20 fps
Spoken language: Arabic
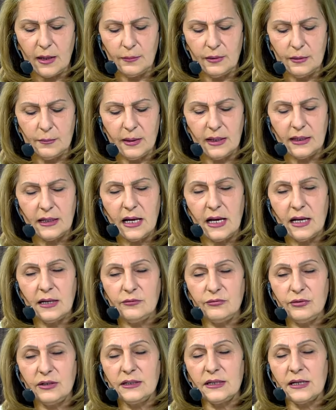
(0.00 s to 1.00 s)
بالمكان
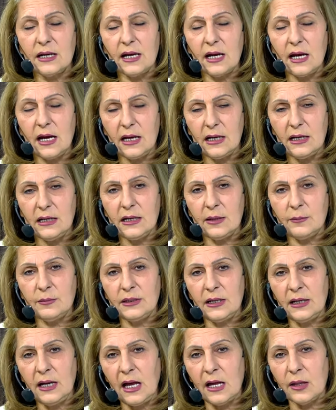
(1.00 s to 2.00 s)
فترة خالية
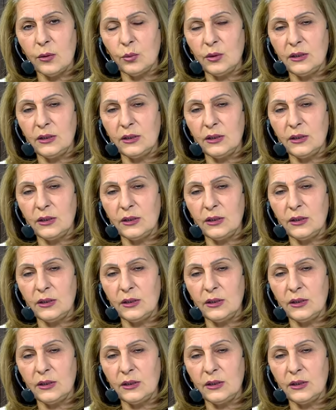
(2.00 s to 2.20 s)
من الحظ